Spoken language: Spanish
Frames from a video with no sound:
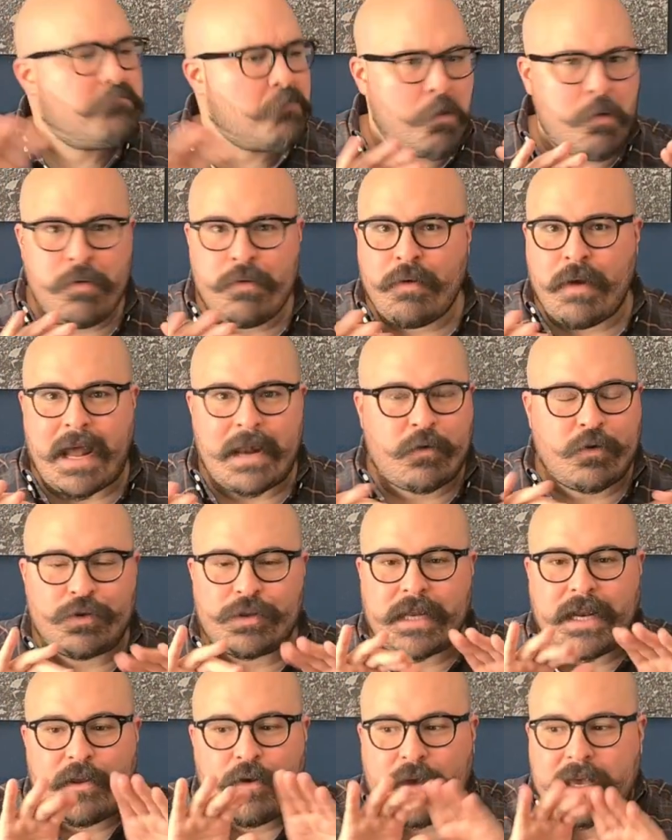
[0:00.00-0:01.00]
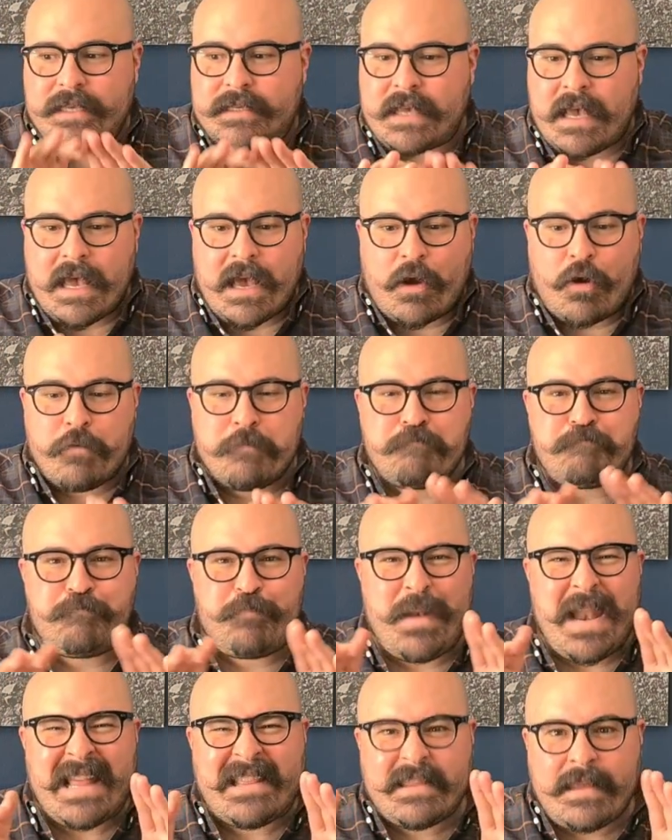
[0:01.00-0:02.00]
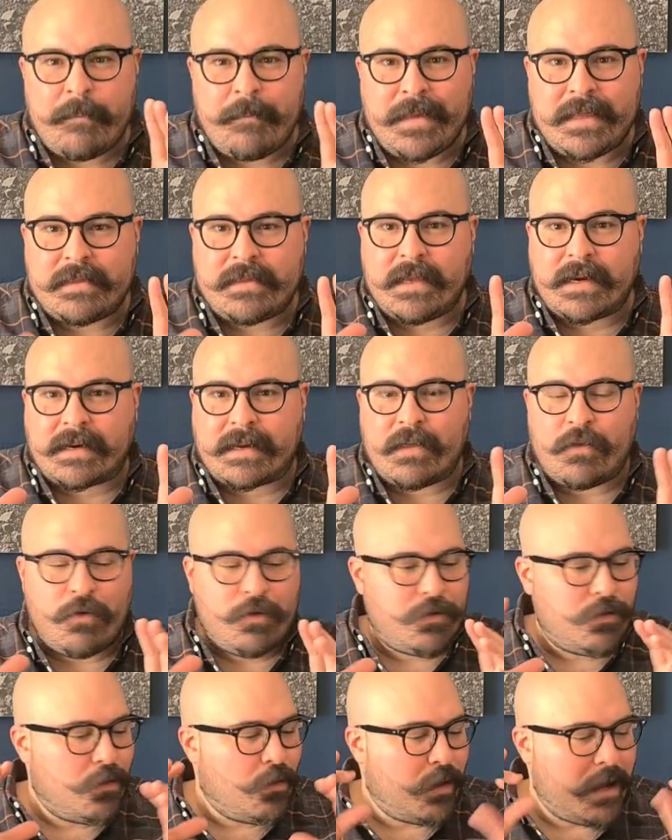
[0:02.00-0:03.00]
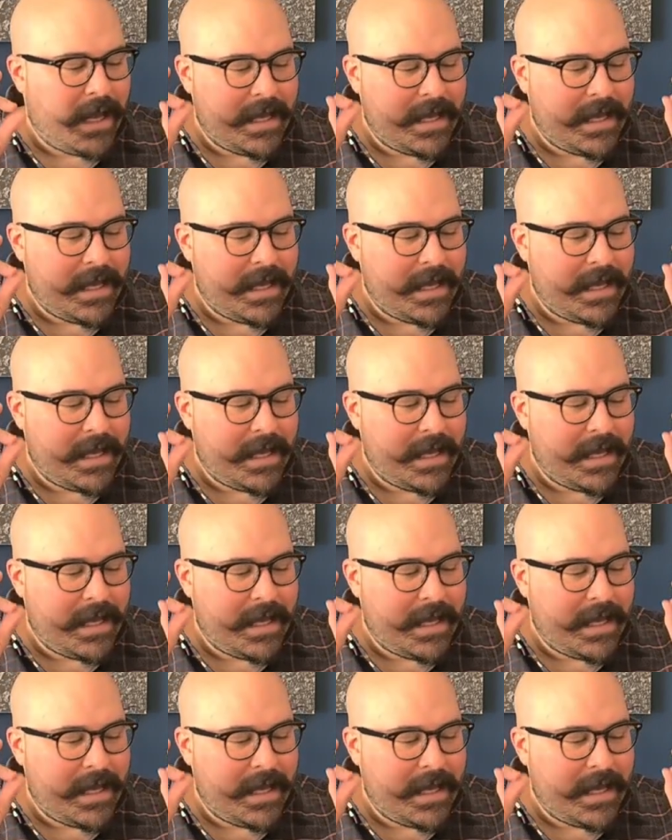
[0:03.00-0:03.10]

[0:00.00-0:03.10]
No, no, al contrario, es completamente redondo,